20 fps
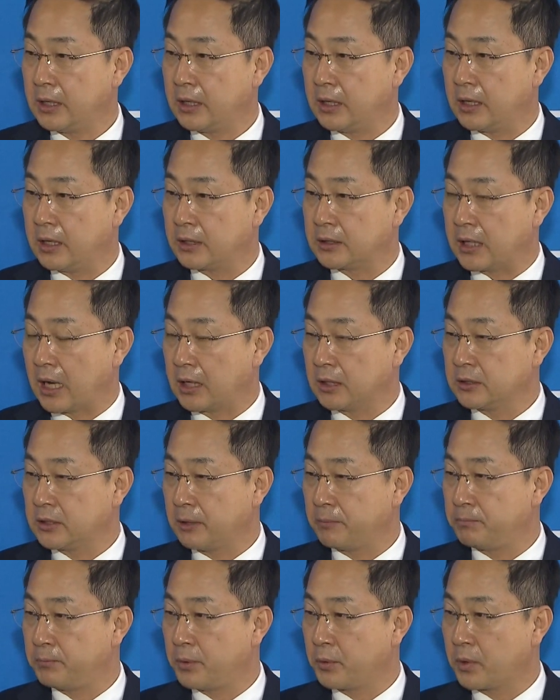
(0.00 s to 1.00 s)
아,
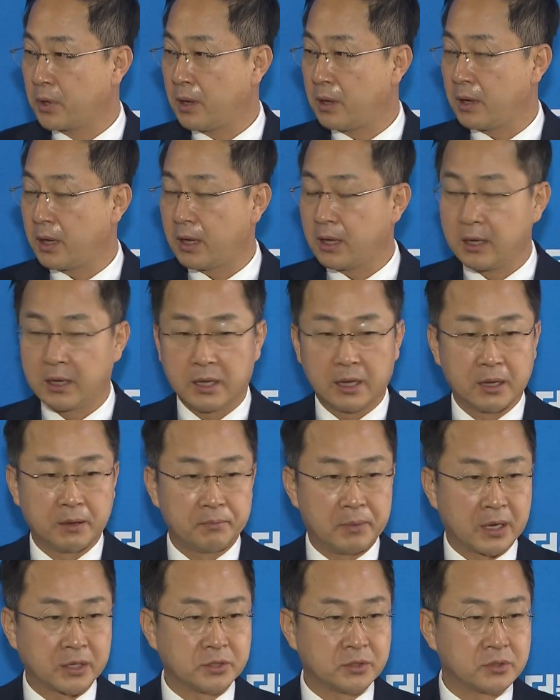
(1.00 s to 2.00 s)
당대표가 아,
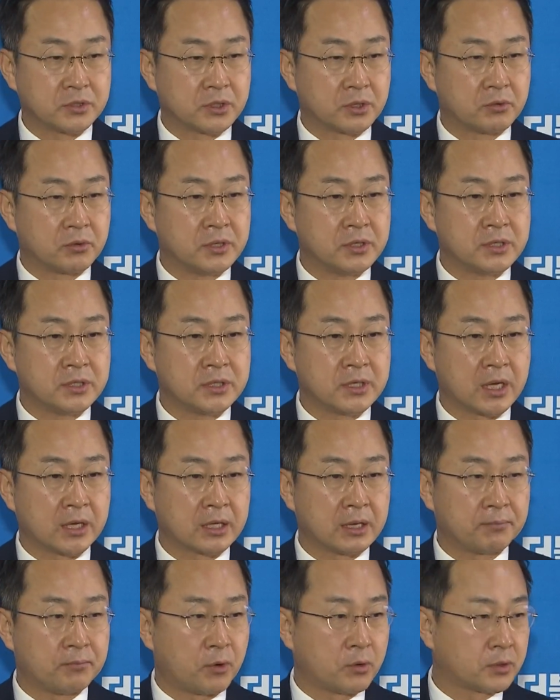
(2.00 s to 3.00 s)
박지원 전
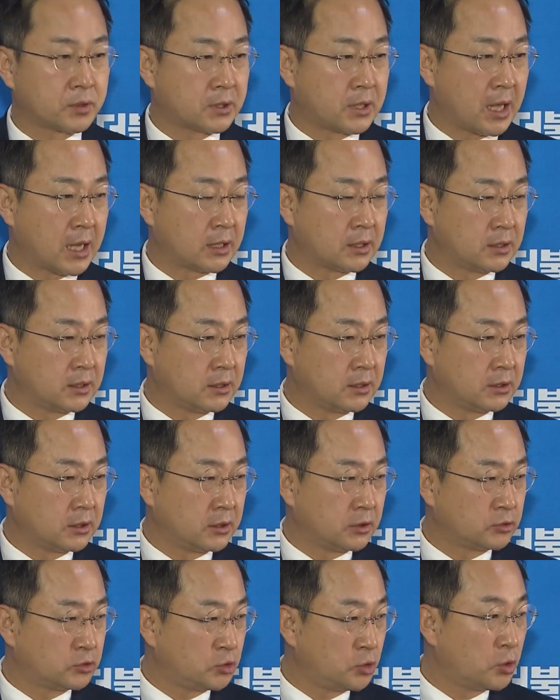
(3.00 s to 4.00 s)
원장의 복당을
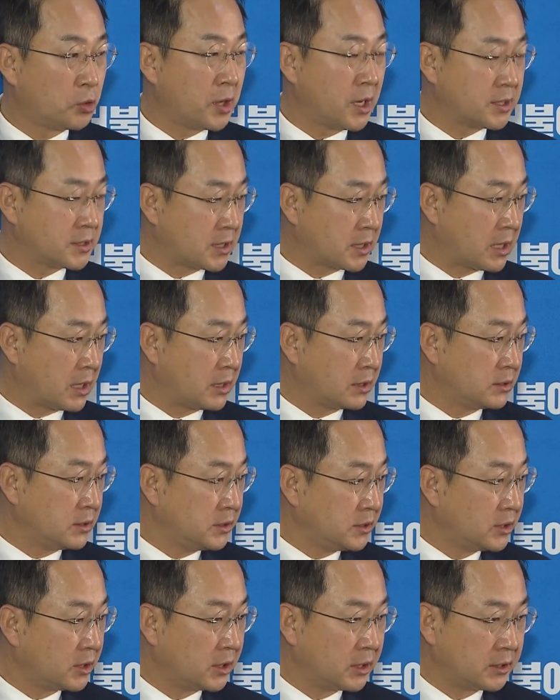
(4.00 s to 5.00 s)
수용하자라는
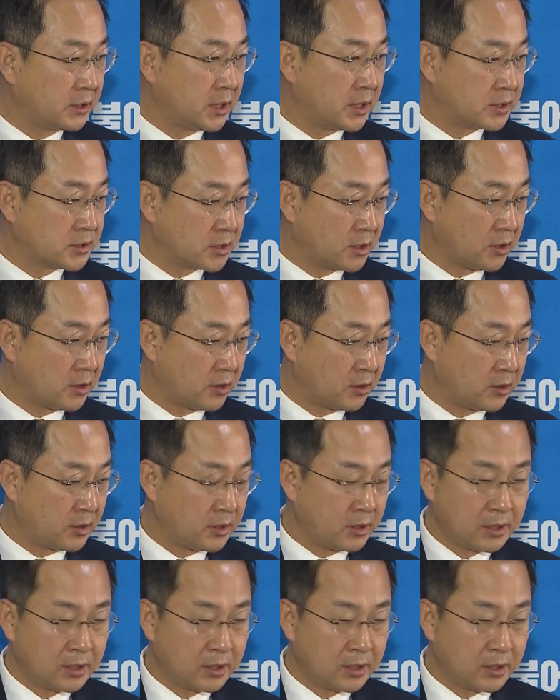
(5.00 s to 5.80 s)
의견에 대해서